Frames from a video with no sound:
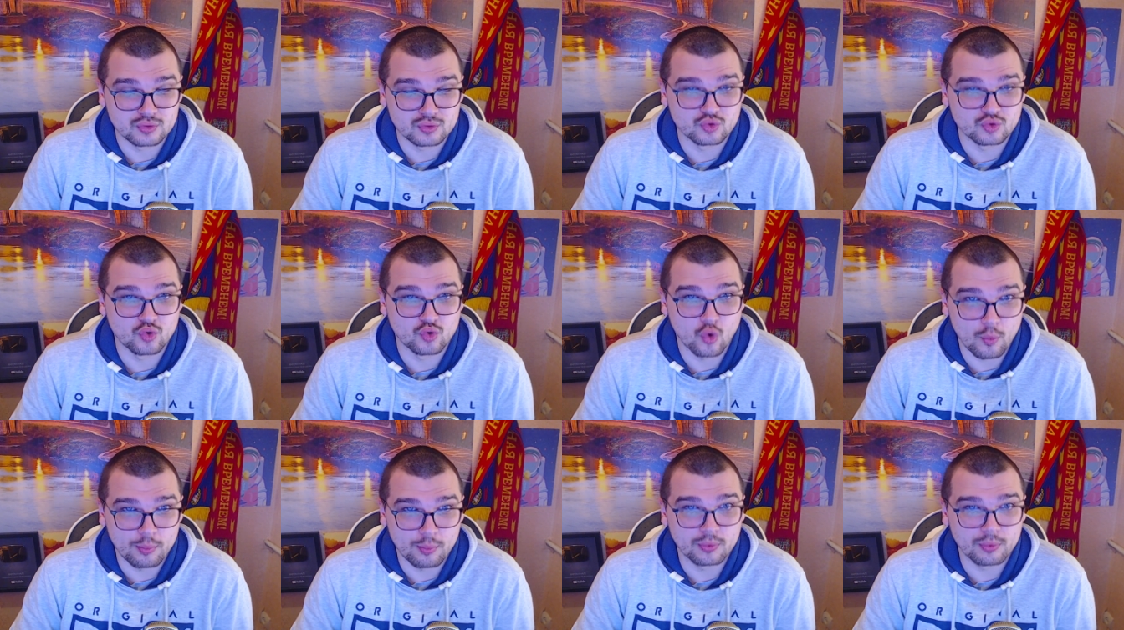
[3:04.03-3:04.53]

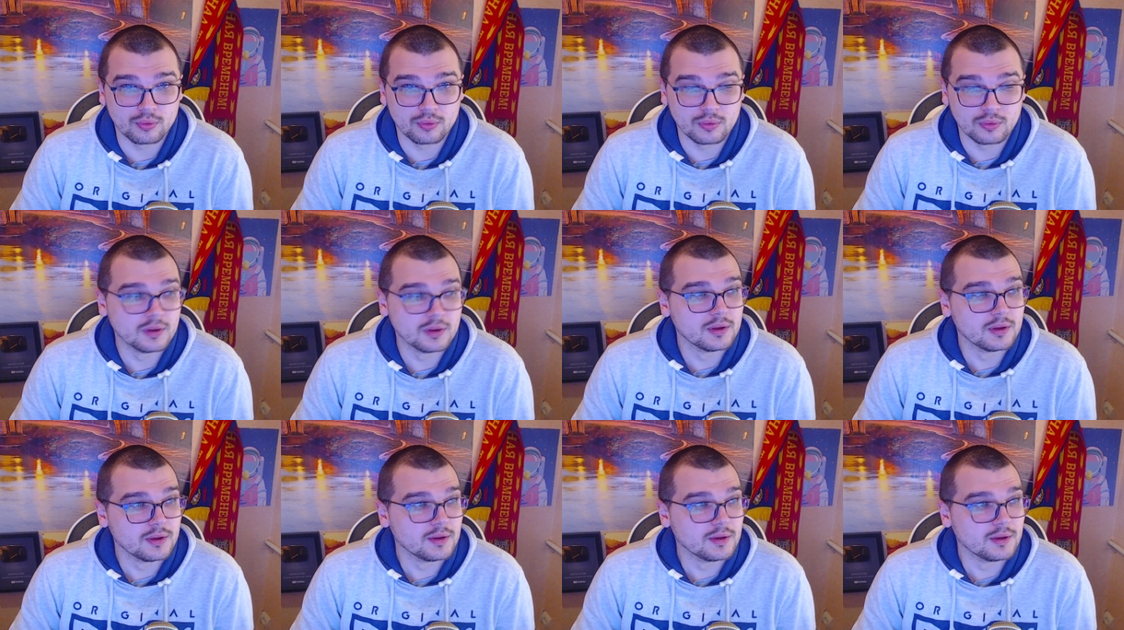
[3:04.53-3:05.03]
Копу
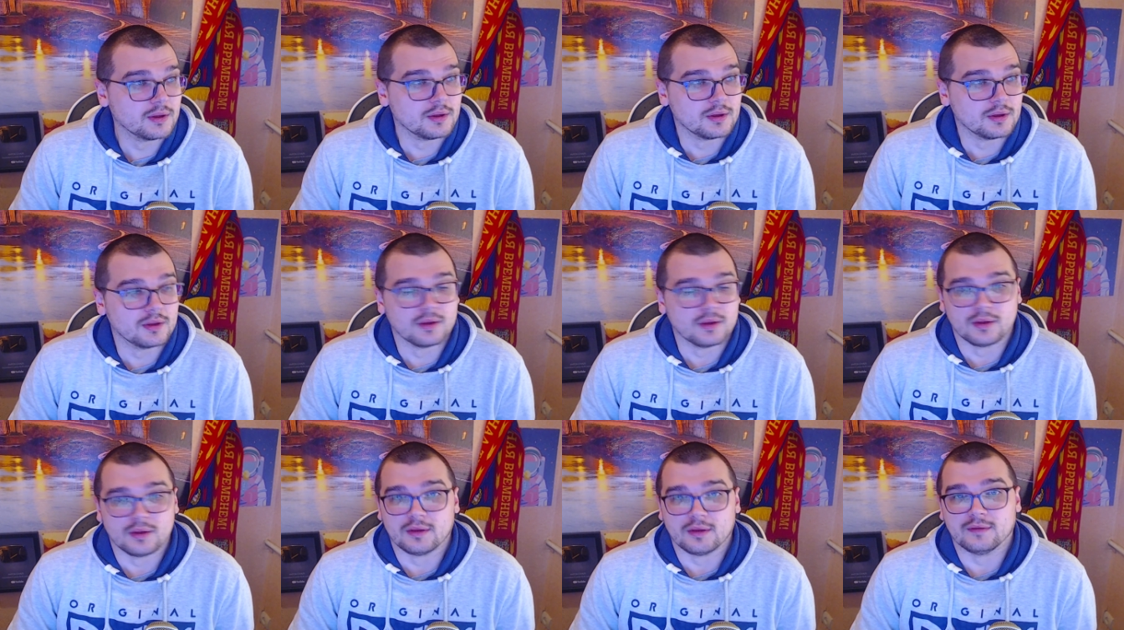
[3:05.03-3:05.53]

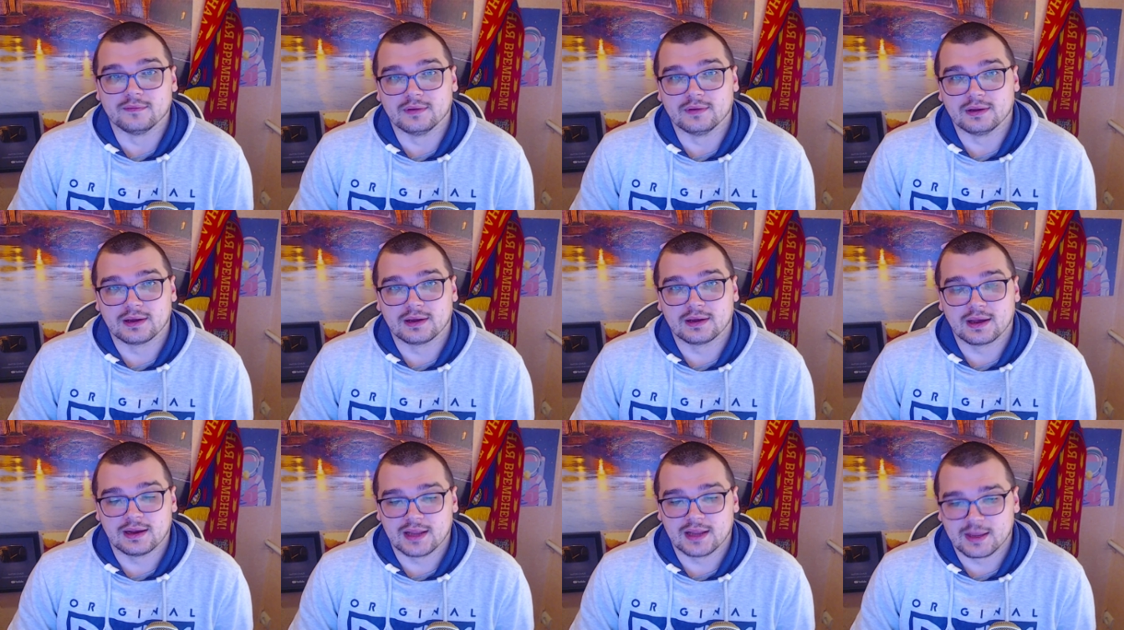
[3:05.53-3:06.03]

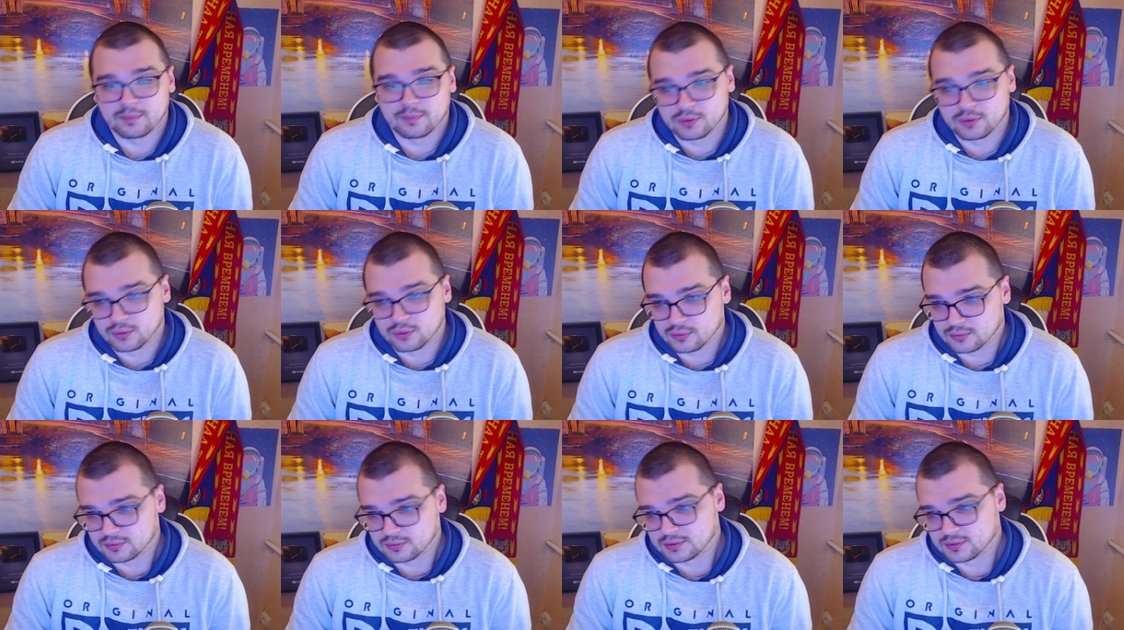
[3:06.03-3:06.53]

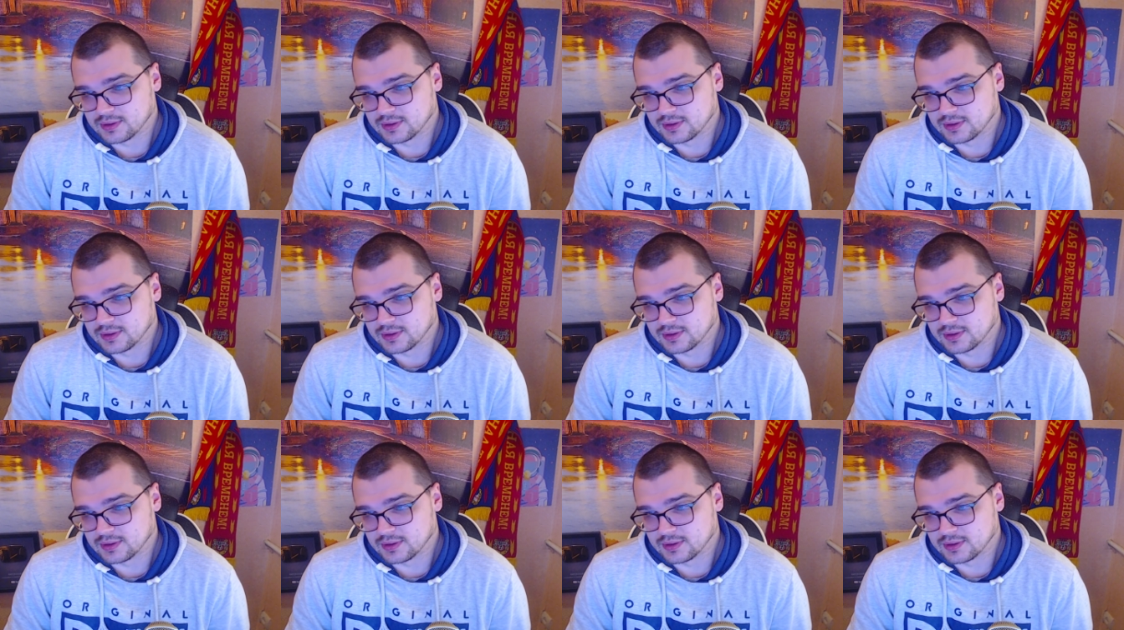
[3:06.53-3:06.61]
великолепную.